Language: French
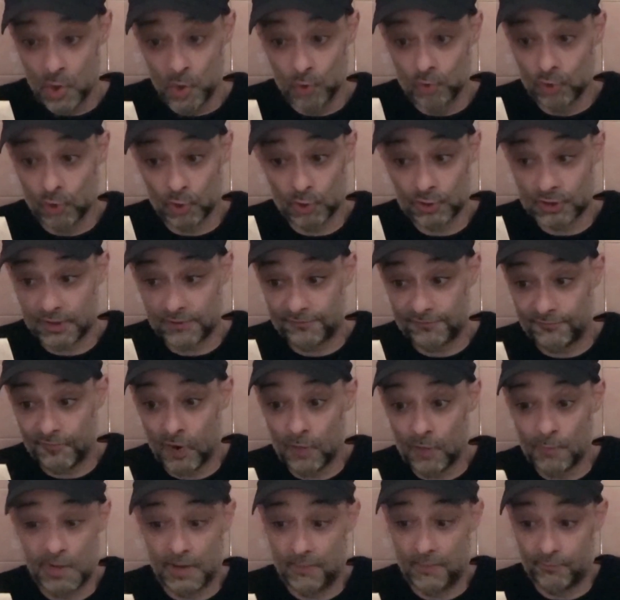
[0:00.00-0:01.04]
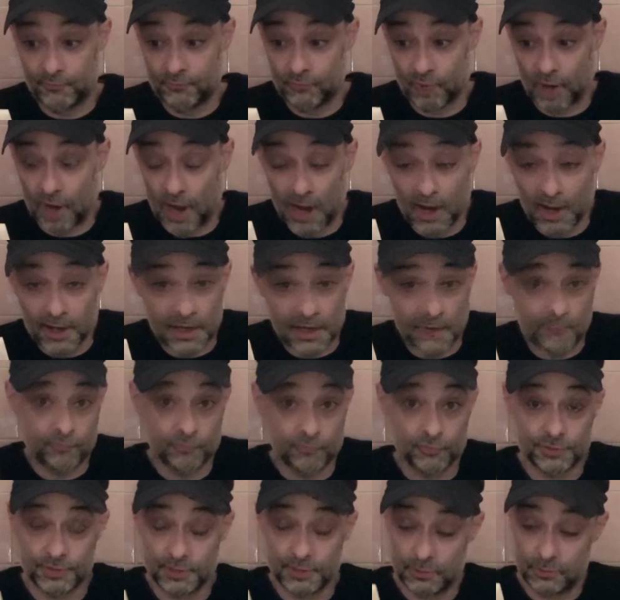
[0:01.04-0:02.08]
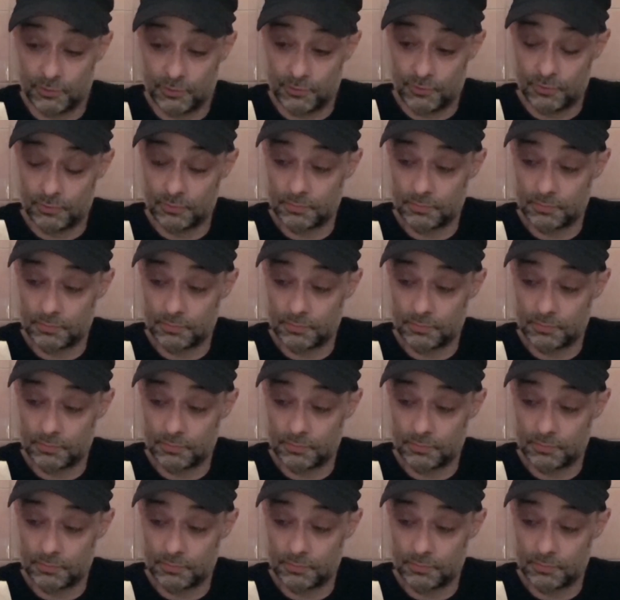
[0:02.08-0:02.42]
dans sa forme la plus rare et la plus aiguë.